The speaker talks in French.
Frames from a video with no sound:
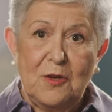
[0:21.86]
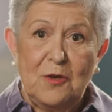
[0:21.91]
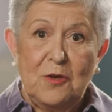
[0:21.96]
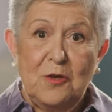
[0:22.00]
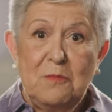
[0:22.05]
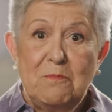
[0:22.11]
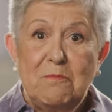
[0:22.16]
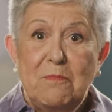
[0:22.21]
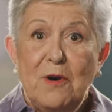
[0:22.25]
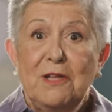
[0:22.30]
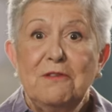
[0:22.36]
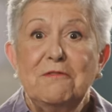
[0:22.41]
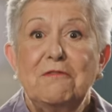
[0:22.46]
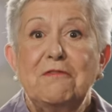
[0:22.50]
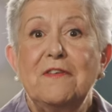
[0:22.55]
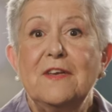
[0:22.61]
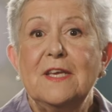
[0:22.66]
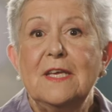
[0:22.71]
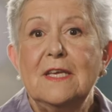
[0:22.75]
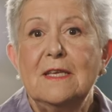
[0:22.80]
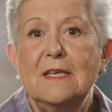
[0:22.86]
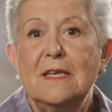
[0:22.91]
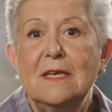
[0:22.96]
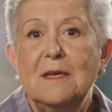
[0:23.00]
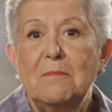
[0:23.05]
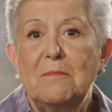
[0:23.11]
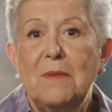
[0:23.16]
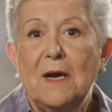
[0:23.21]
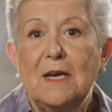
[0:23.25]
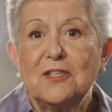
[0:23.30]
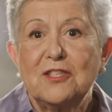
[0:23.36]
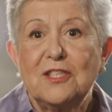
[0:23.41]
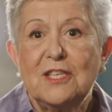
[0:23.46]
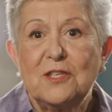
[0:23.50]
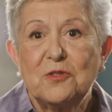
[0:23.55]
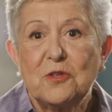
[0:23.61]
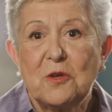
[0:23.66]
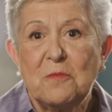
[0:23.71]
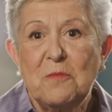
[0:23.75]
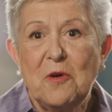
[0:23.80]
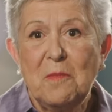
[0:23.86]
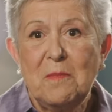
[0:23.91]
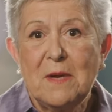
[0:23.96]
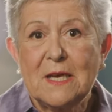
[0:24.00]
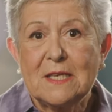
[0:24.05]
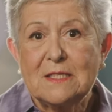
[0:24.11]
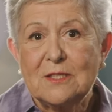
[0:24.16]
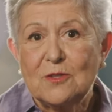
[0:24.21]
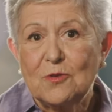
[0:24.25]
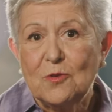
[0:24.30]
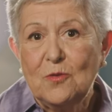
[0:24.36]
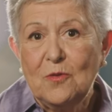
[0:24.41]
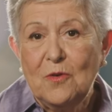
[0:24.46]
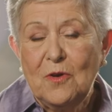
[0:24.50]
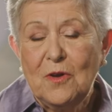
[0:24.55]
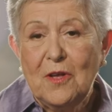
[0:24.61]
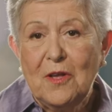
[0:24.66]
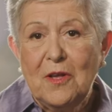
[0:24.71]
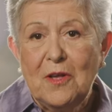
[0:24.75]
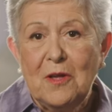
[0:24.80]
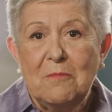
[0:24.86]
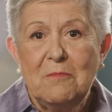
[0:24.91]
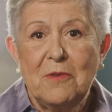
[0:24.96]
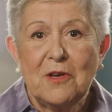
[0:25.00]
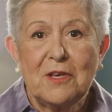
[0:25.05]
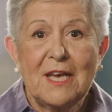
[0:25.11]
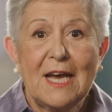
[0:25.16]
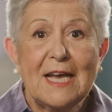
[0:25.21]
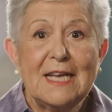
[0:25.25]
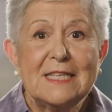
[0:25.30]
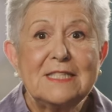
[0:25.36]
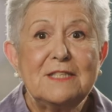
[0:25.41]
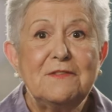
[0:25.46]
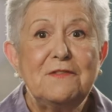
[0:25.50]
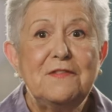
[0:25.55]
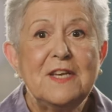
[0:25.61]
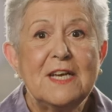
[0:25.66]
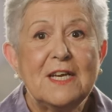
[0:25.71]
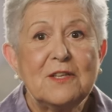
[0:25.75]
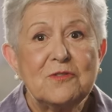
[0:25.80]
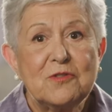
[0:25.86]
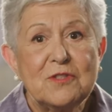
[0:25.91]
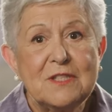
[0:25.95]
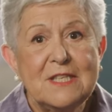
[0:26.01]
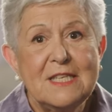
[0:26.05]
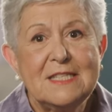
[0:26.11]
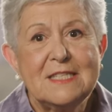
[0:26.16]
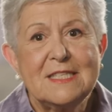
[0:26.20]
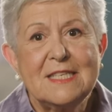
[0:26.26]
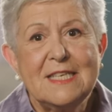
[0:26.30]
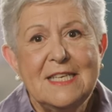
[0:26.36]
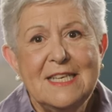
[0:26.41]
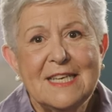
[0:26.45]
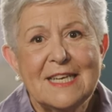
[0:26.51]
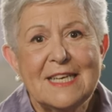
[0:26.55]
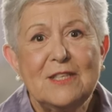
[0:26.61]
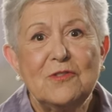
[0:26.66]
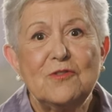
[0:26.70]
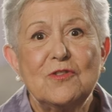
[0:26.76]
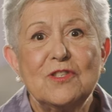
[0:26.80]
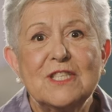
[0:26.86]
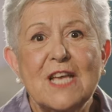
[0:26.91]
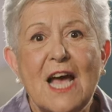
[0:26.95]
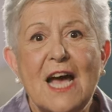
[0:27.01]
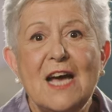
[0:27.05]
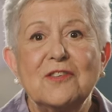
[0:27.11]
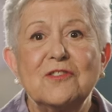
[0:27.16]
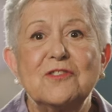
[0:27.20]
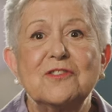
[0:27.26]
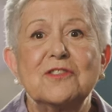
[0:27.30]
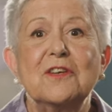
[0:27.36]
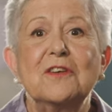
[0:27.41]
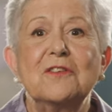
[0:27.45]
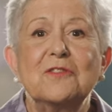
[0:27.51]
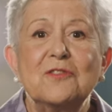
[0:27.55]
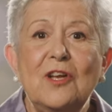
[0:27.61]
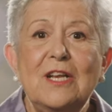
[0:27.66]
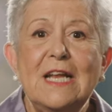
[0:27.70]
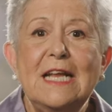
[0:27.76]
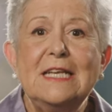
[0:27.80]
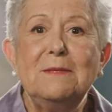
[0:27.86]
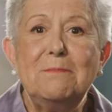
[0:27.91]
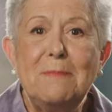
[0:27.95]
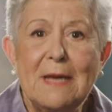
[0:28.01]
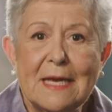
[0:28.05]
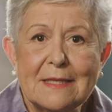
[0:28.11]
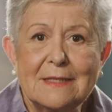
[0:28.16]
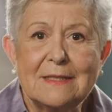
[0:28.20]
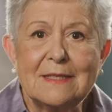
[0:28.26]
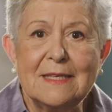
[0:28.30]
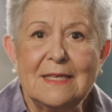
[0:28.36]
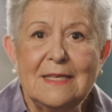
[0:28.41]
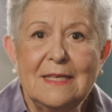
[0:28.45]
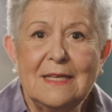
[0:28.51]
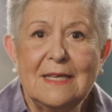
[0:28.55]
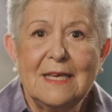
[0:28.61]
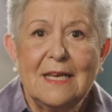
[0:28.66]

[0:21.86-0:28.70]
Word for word: Une bonne fée, penchée sur mon berceau, me gratifia du désir et du sens de la liberté,